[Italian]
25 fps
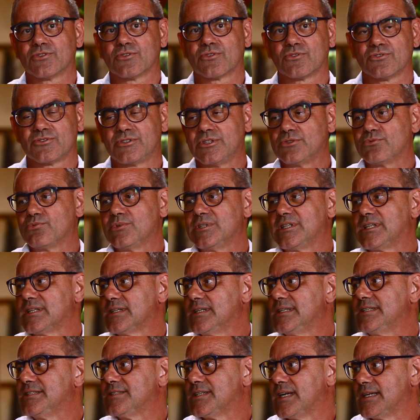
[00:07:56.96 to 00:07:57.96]
sono costituite
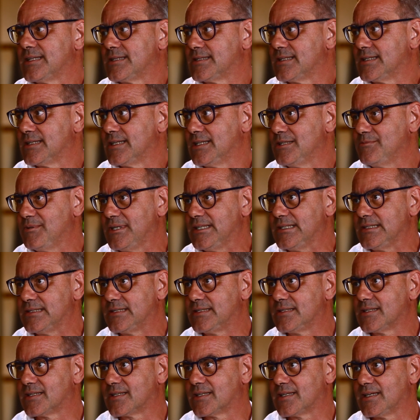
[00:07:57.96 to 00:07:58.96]
dai sette
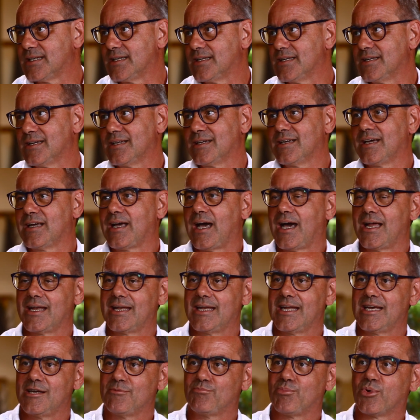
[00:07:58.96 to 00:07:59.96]
elementi che
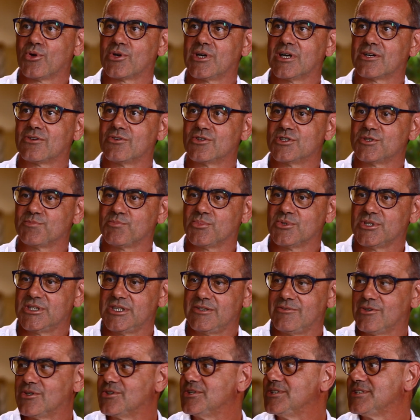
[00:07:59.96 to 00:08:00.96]
all'epoca
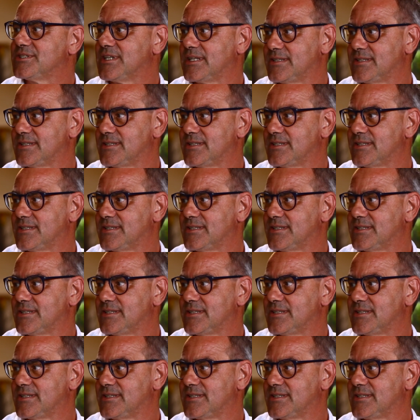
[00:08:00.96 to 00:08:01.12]
corrispondevano i